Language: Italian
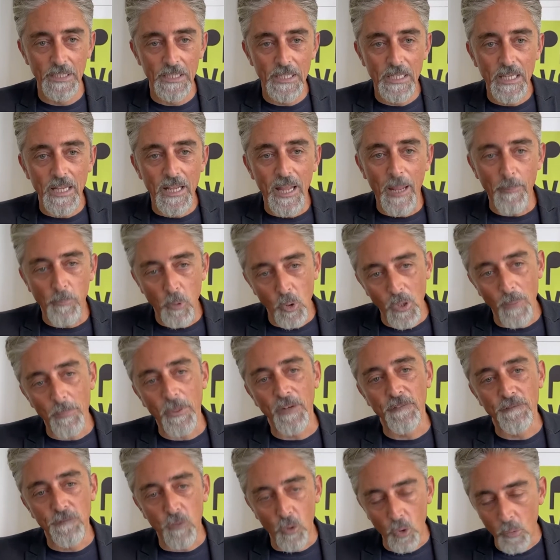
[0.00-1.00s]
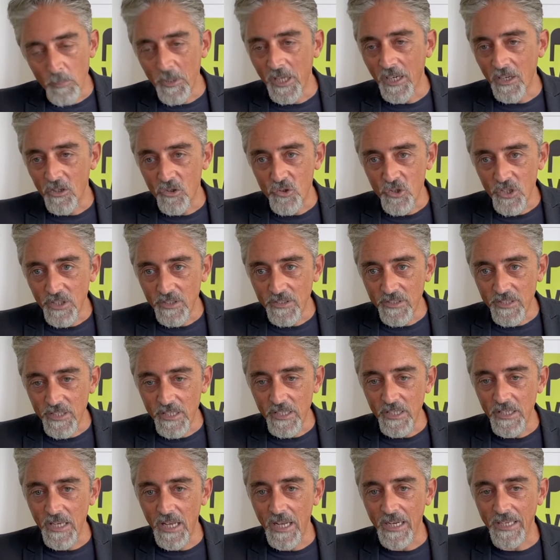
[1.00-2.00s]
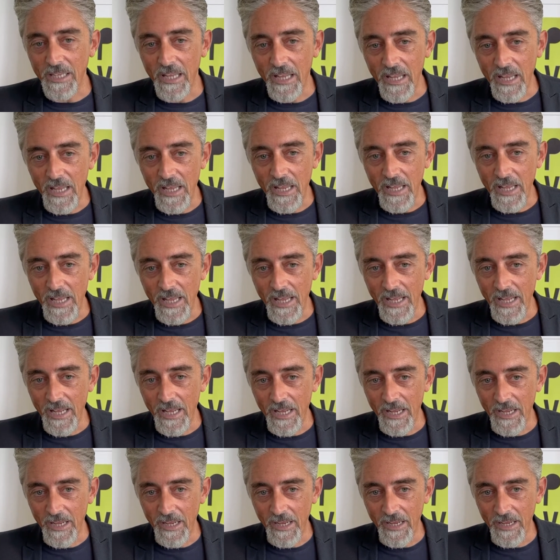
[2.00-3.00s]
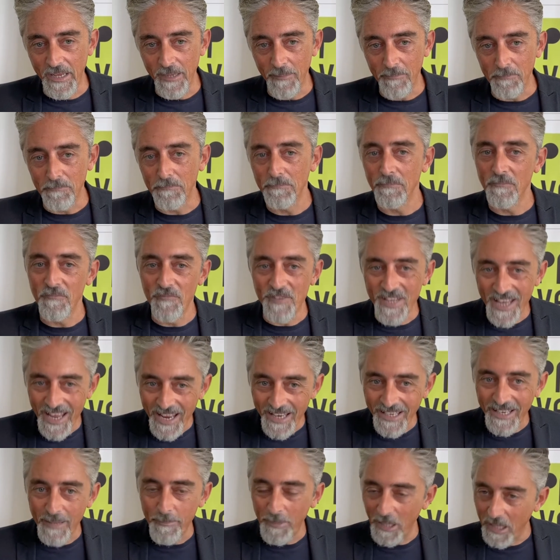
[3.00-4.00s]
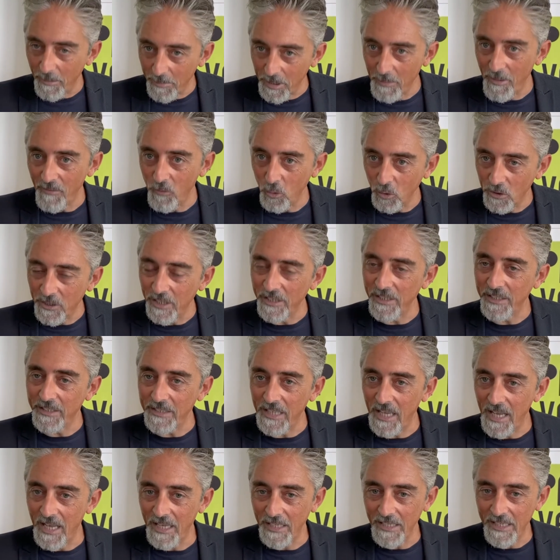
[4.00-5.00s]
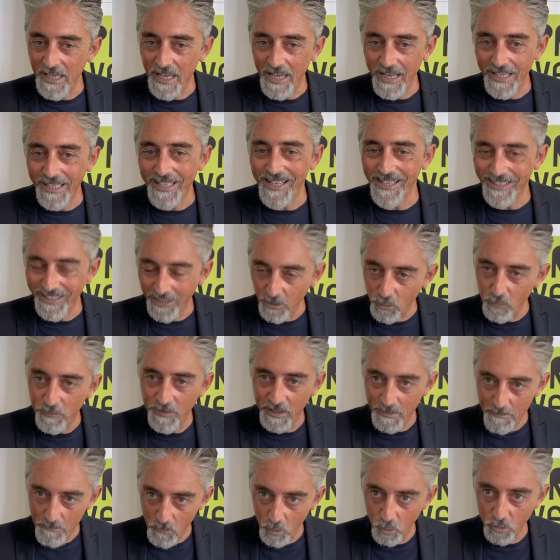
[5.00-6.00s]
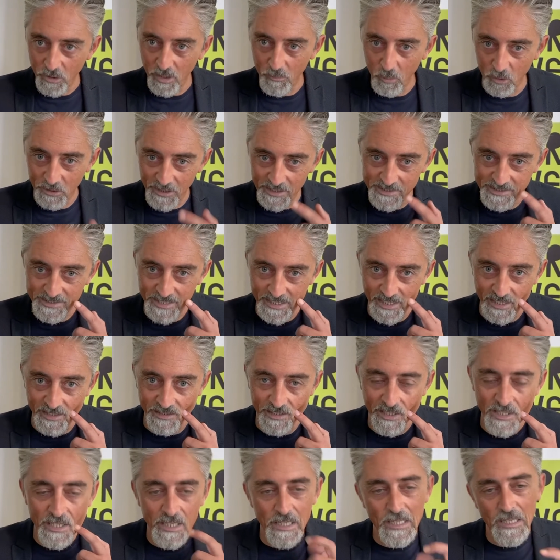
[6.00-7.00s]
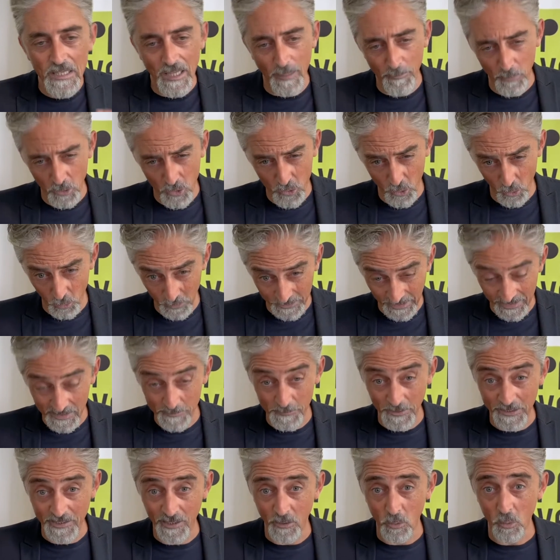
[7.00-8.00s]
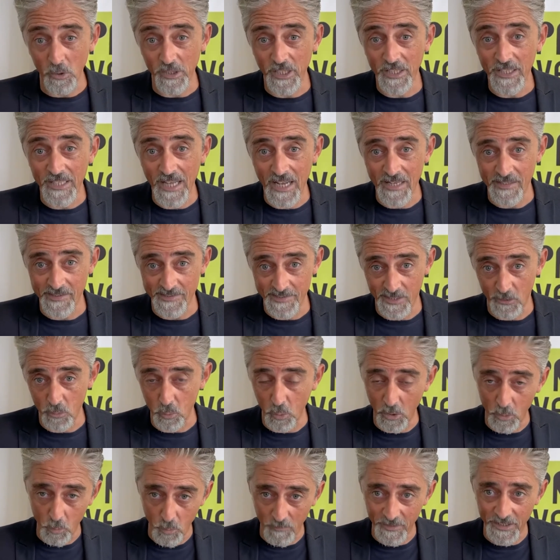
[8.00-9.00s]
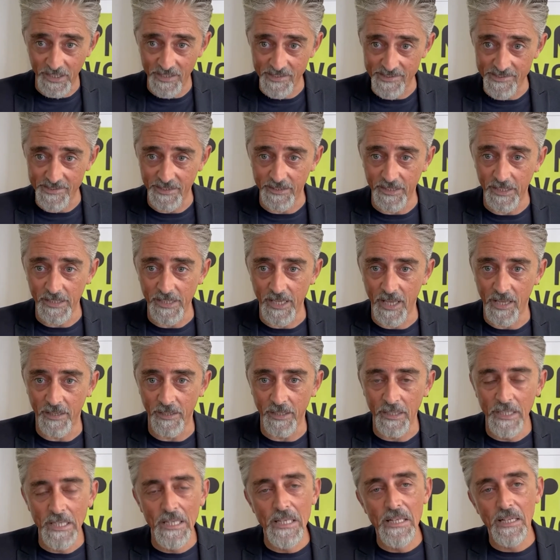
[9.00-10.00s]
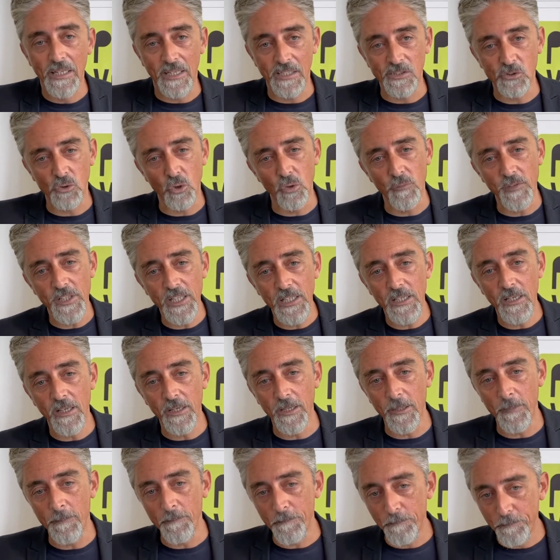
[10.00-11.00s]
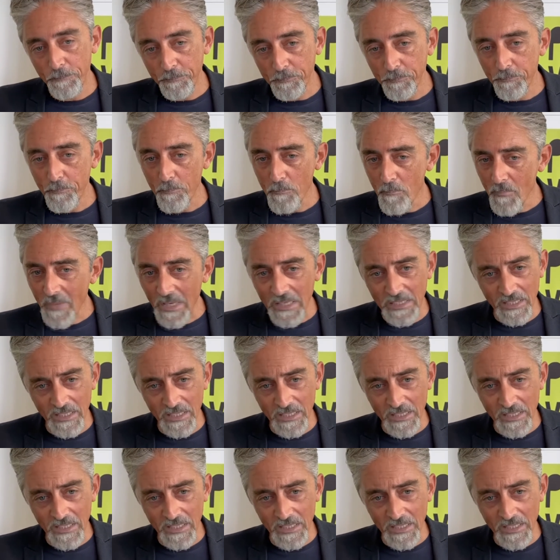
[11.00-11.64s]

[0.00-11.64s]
e poi una performer argentina che viene per la prima volta in Italia e che credo farà molta molta strada. E poi ci sono tre spettacoli di danza sulla nuova danza italiana. Castrovillari la